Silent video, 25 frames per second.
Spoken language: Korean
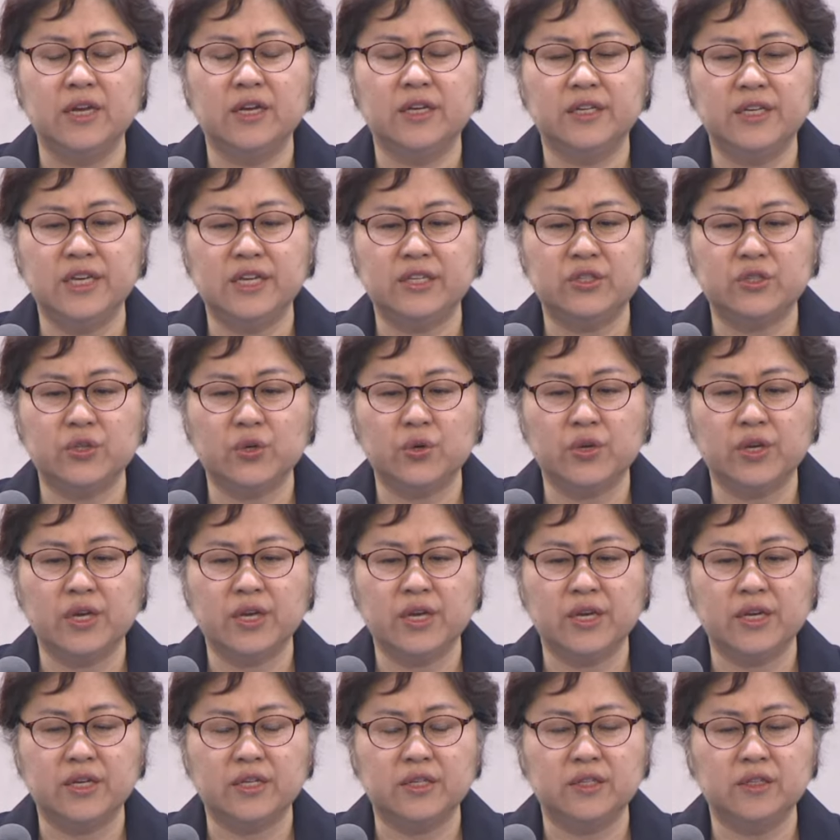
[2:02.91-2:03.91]

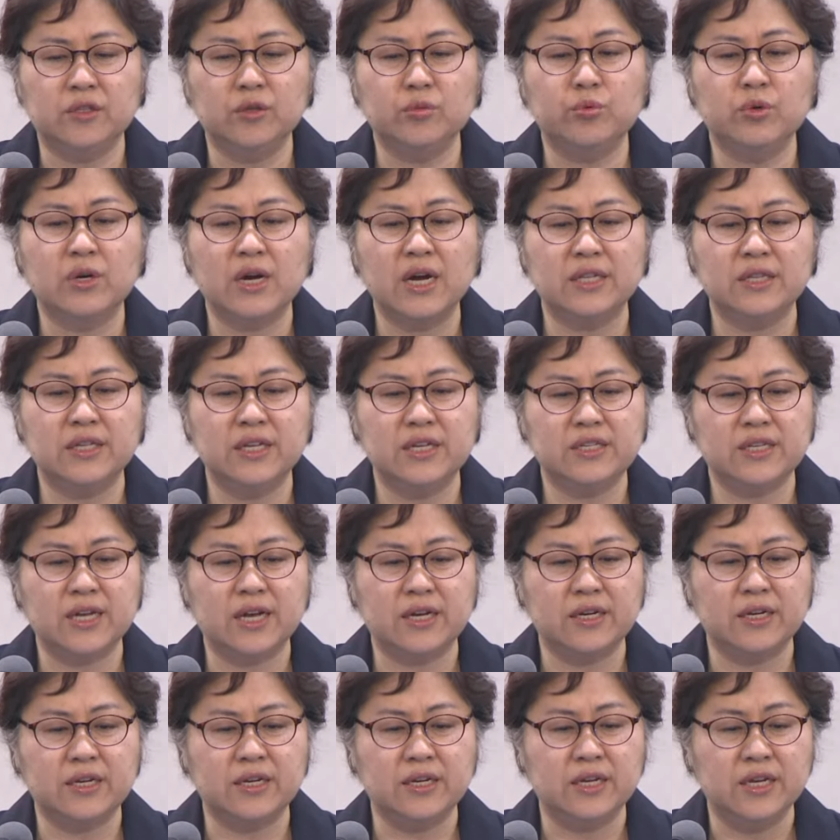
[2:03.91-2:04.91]
옛적에
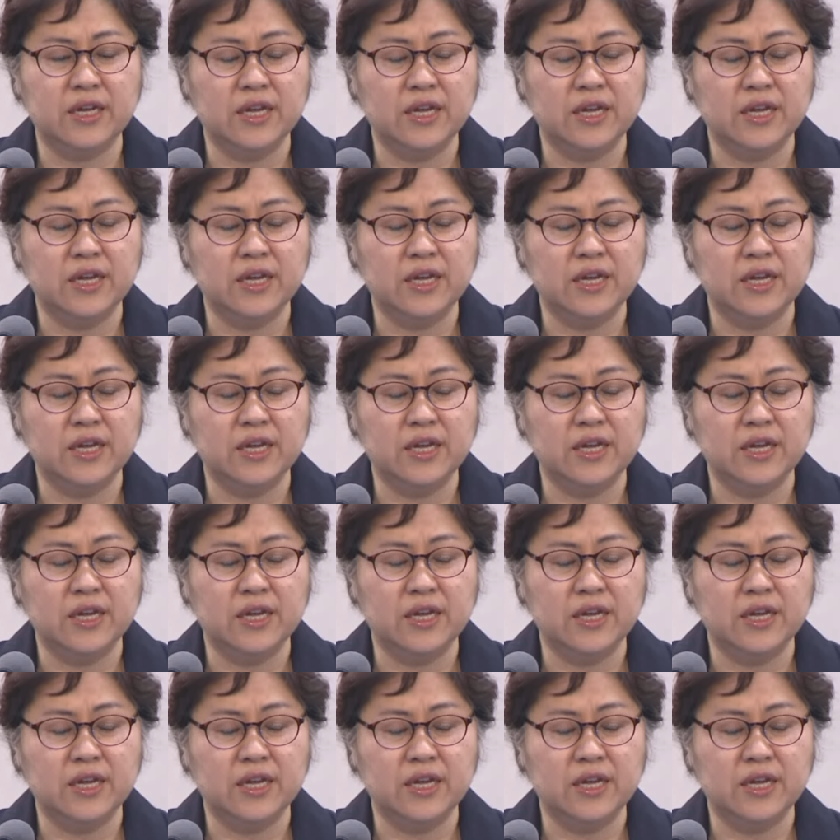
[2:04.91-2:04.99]
느부갓네살이